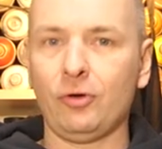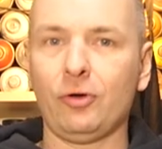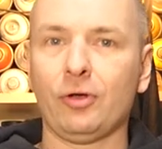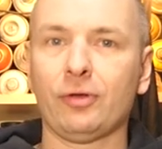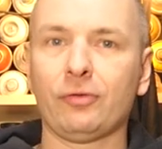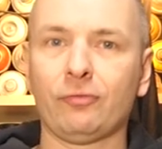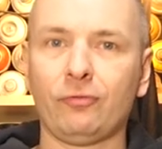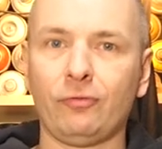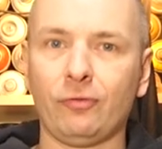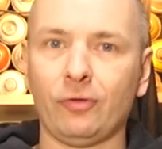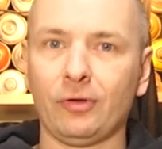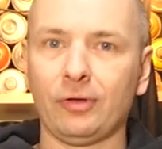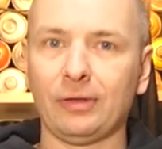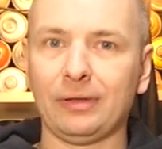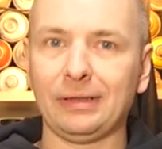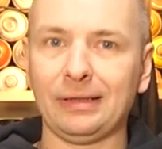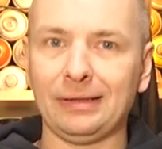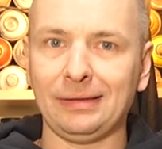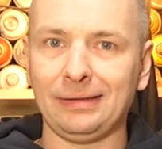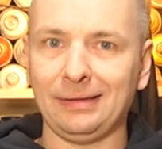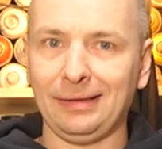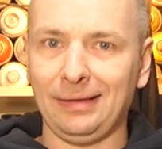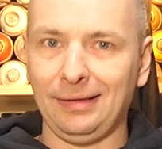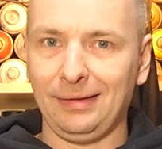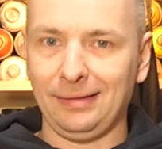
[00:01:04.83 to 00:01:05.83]
Earth von
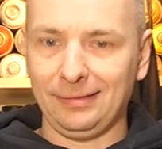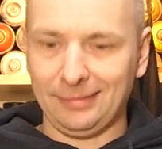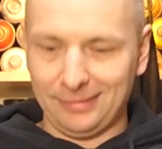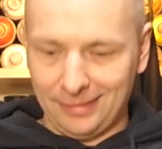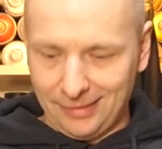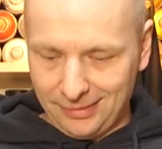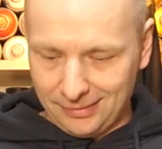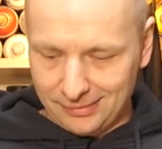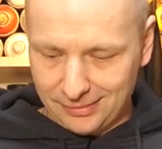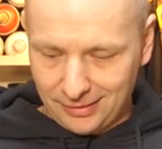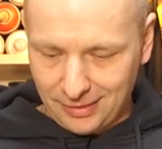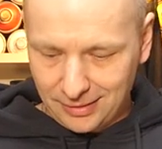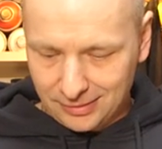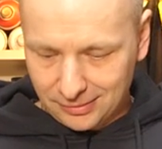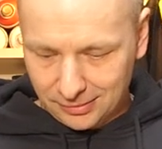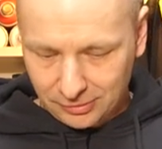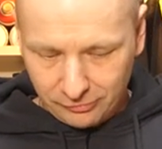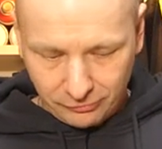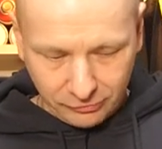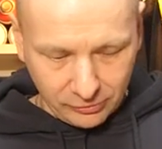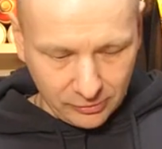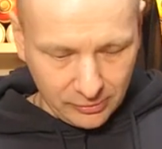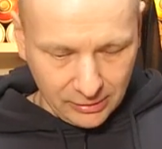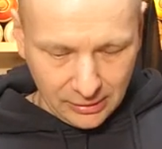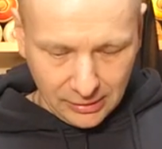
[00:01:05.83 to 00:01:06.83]
AK Interactive.